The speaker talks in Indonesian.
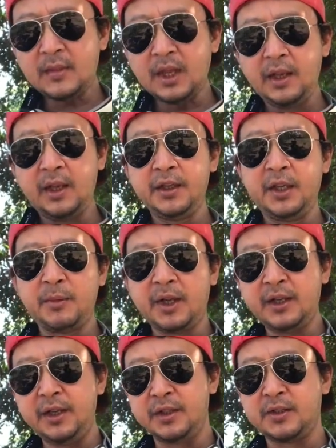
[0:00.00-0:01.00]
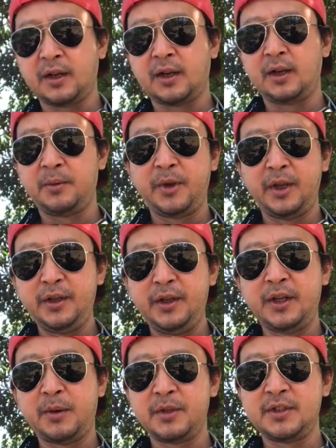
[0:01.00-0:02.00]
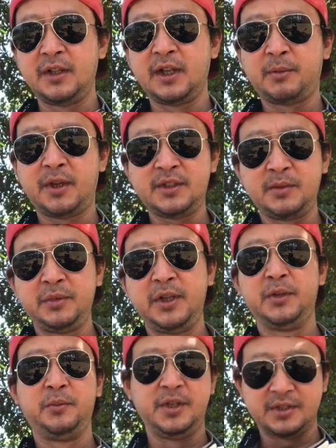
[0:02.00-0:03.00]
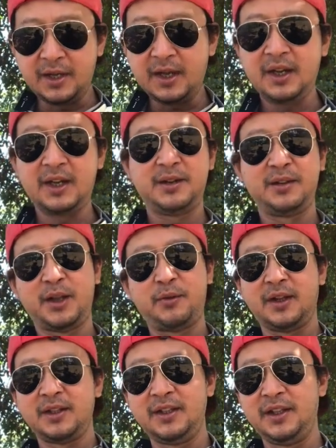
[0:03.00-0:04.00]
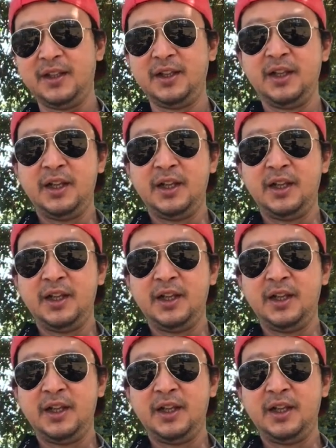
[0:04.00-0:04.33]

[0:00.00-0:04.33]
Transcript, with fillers: ya gimana ya cara bending apa segala macem gitu bisa lewat ini